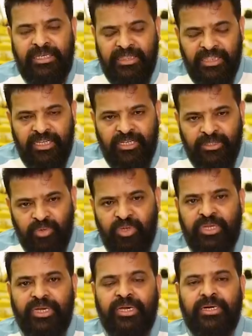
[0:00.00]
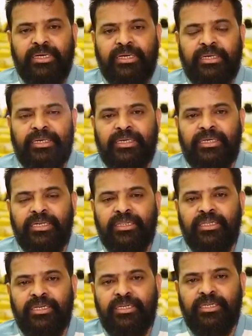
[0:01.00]
இந்த சோதனையான
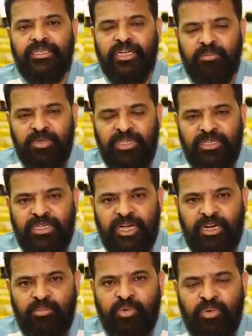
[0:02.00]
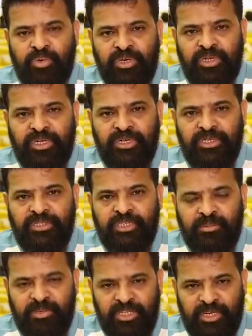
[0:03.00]
காலகட்டத்தில் என் மீது அன்பு கொண்டு
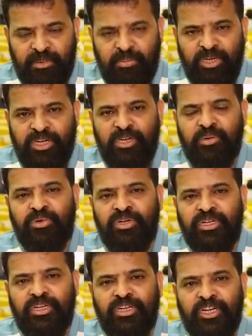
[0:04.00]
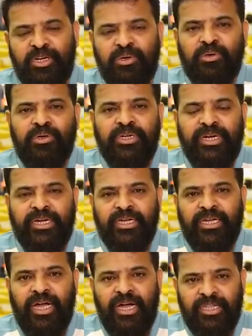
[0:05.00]
என் மீது நம்பிக்கை கொண்டு என்னோ
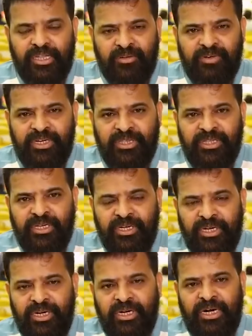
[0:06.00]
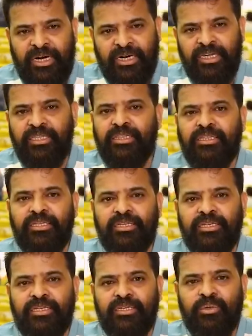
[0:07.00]
எனக்கு ஆதரவளித்த அனைத்து
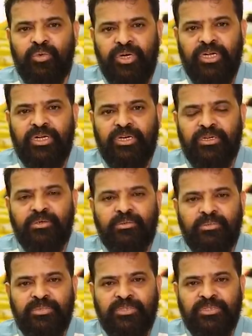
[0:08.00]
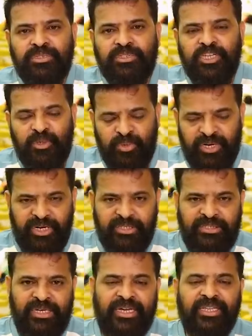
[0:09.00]
உள்ளங்களுக்கும் என்னுடைய
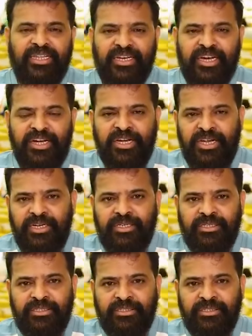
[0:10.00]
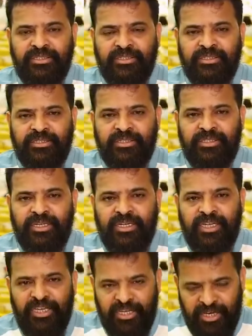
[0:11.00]
நெஞ்சார்ந்த நன்றிகள்
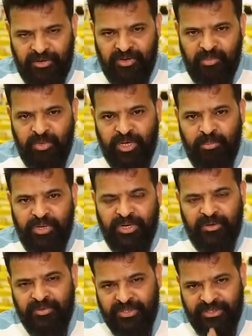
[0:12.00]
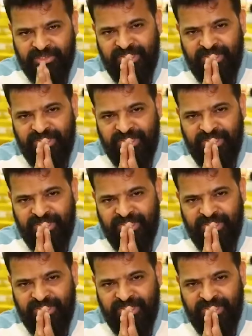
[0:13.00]
இறைவன் மிகப்பெரியவர்